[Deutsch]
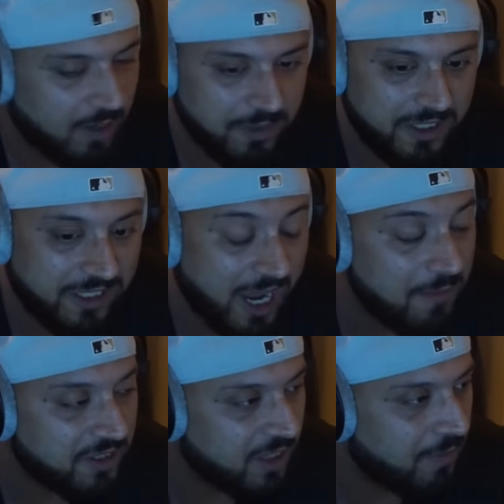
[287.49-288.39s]
Und haben ihn
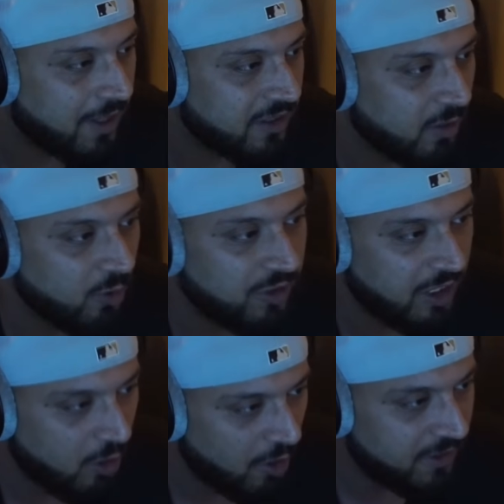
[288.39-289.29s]
damit gebannt. Und die
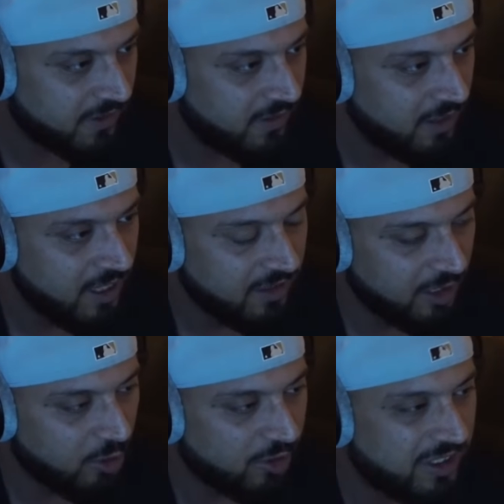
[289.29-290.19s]
Leute,
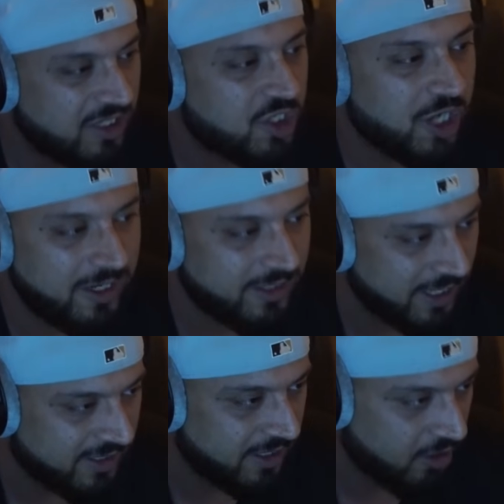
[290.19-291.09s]
die dort diesen Scheiß
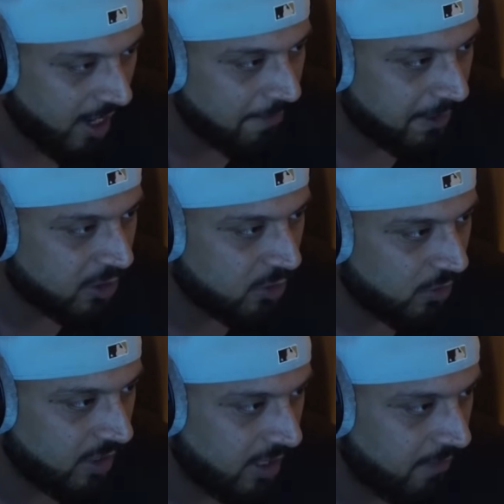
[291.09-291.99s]
gestern da
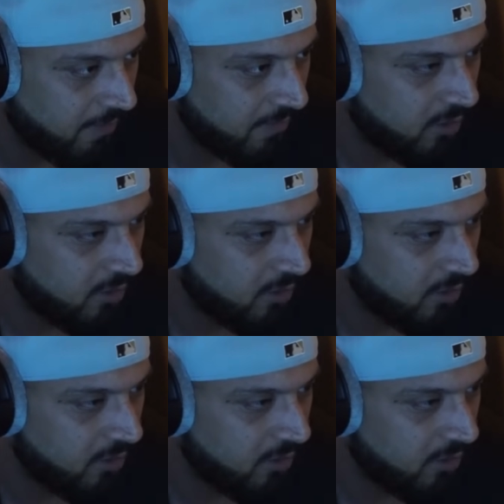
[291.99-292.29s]
abgezogen haben,